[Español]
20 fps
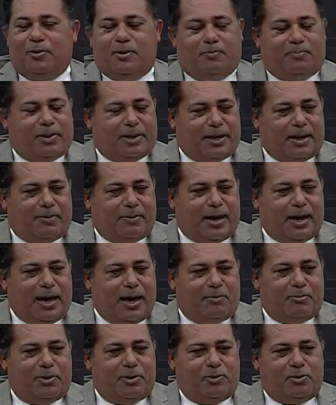para
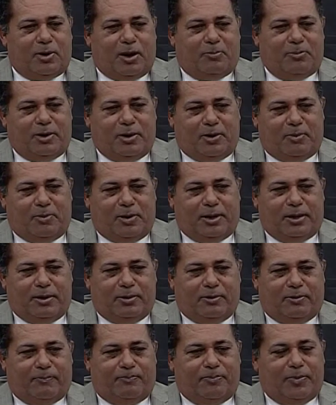bajármelo un amigo me
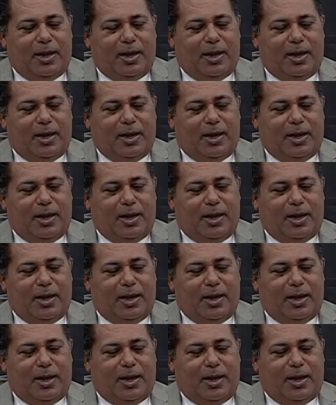dijo